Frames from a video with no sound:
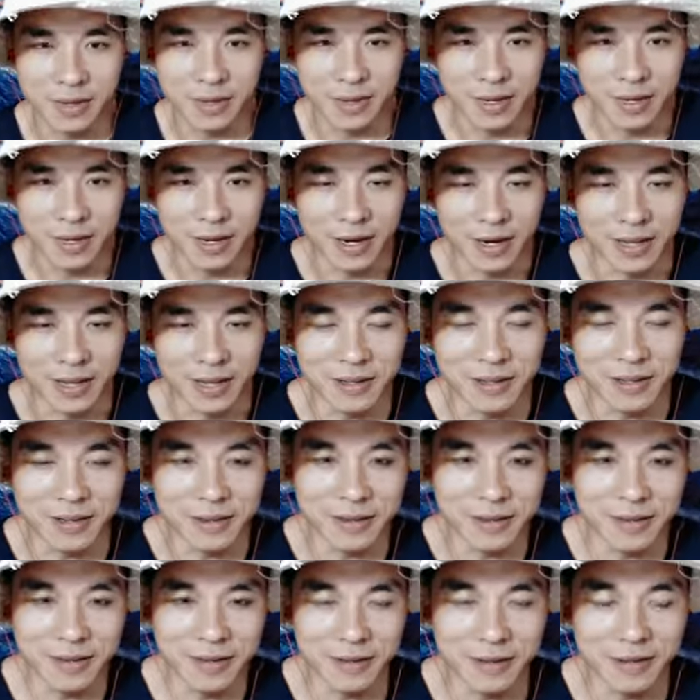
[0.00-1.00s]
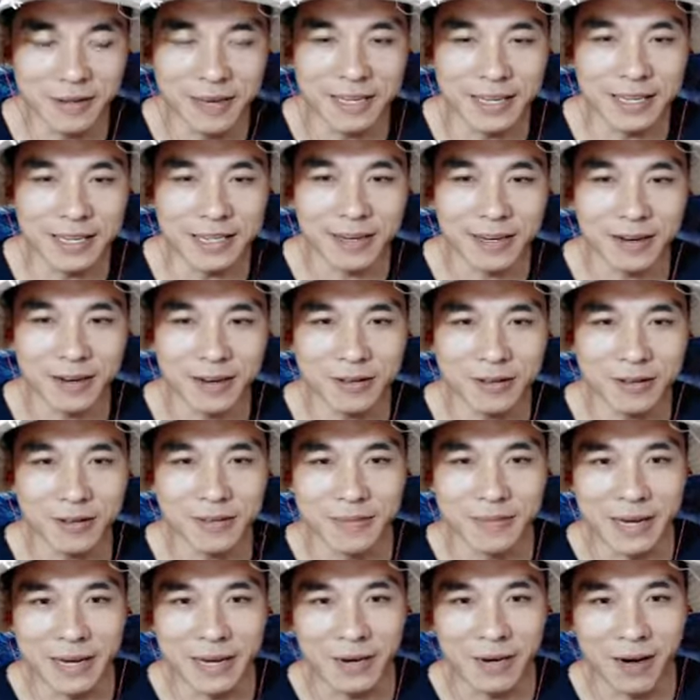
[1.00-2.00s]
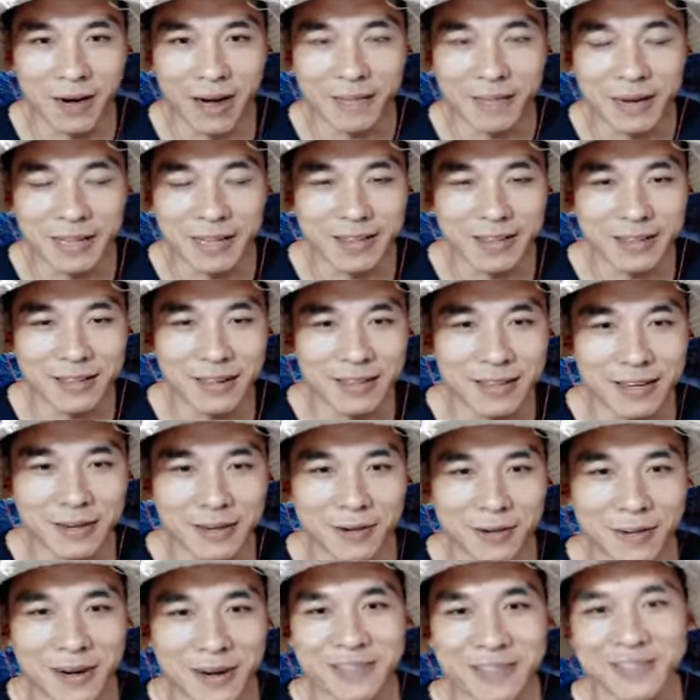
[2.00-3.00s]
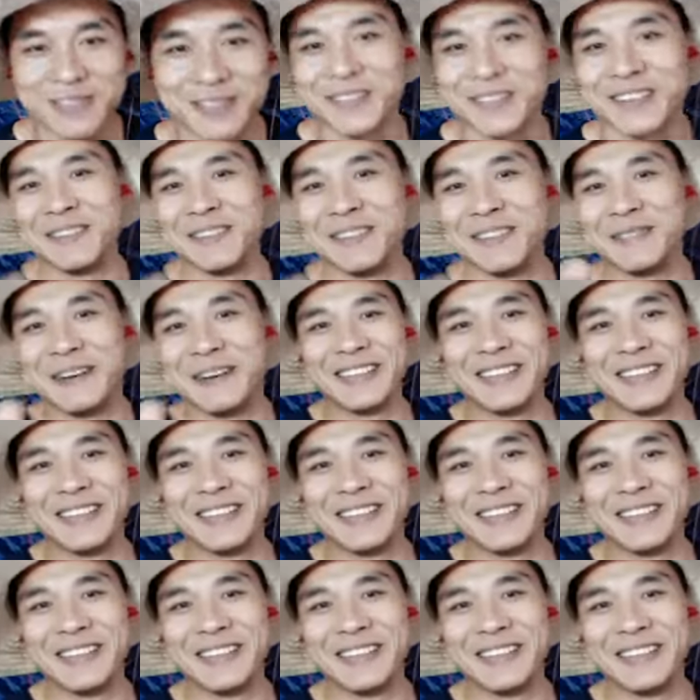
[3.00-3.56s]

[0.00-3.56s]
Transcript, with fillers: 好的，各位兄弟们，一首东北话版的《刀剑如梦》送给你们。